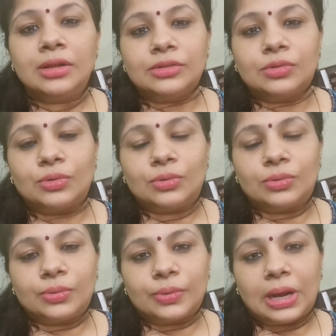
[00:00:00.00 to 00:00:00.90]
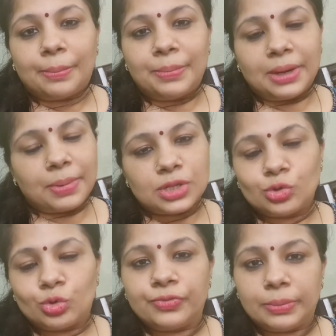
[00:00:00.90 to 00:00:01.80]
तो अब मेरे पास
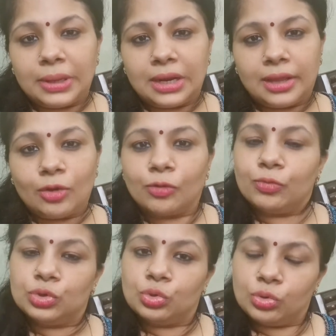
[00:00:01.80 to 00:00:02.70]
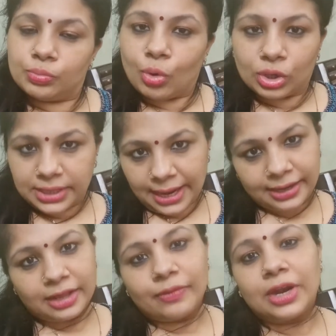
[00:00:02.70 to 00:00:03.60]
दोनों फीमेल हैं और वो दोनों बहुत
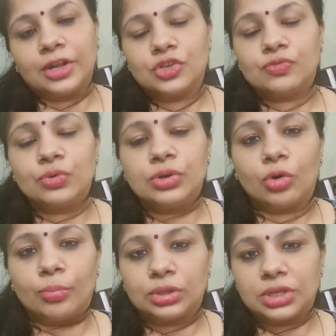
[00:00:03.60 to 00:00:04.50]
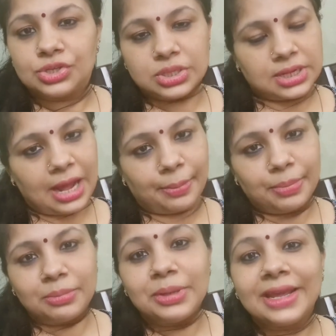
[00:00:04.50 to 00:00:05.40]
एक्टिव हैं टचवुड और बहुत अच्छे से खा
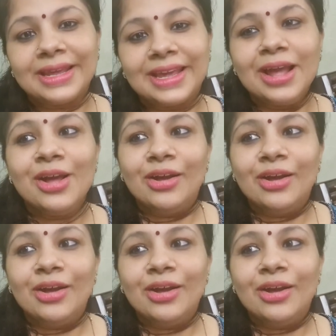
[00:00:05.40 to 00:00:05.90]
पी भी रही हैं